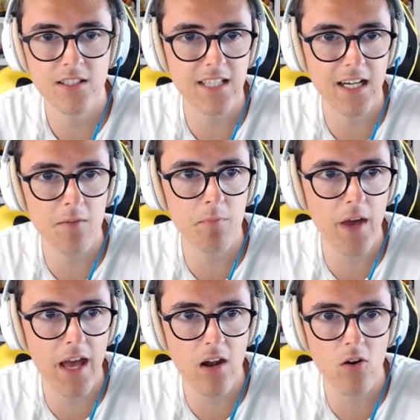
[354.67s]
Senza
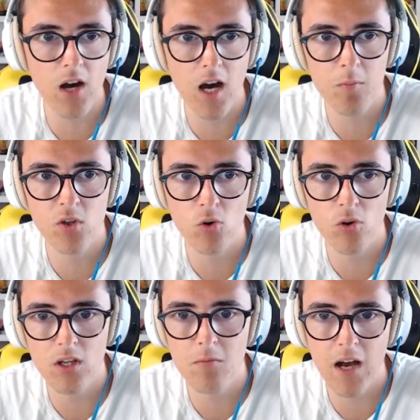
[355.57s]
cappello,
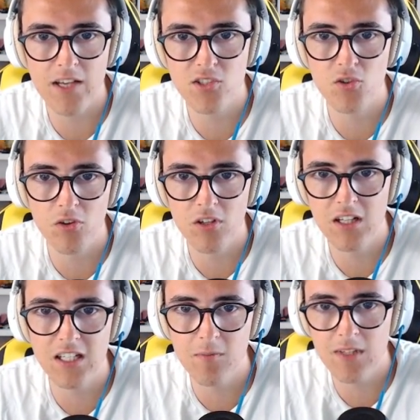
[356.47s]
abito il maschio,
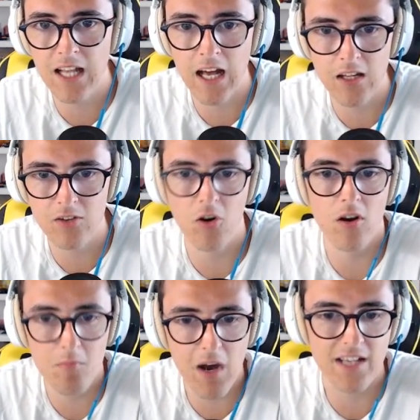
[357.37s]
il criminale. No,
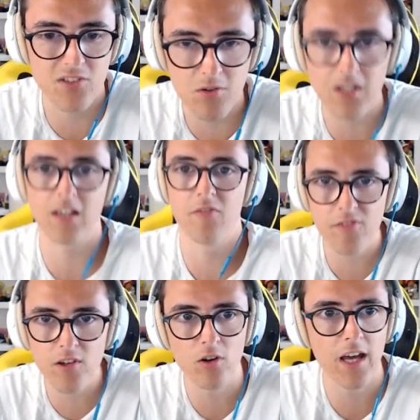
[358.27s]
il maschio. Guarda che
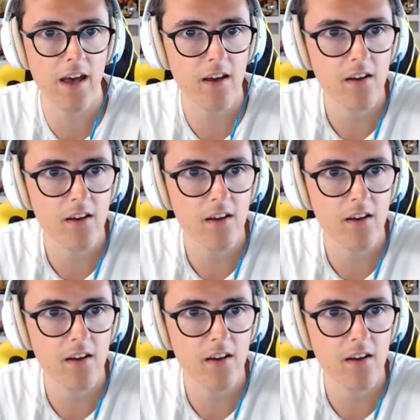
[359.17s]
figo che è.